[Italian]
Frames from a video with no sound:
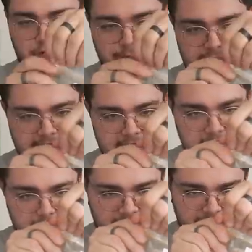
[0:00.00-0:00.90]
Come si
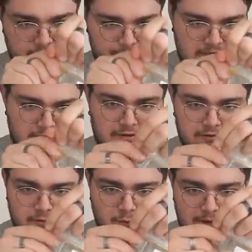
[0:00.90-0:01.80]
apre, figlio
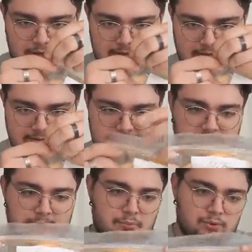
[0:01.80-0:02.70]
mio? Qua
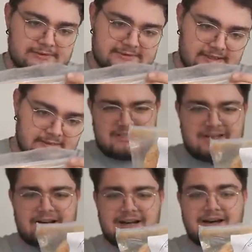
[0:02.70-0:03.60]
la busta.
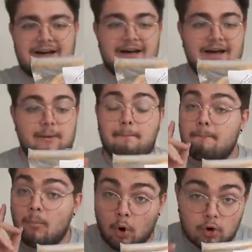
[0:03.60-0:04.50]
Ah,
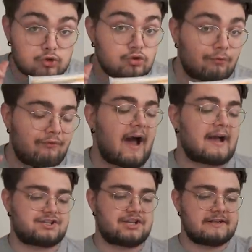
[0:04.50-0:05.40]
molto
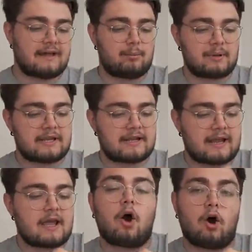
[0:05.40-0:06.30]
facile da
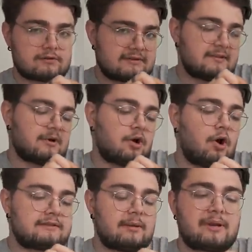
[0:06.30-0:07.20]
aprire. Ottima
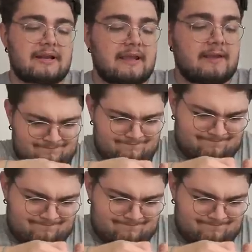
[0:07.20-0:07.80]
nota perché...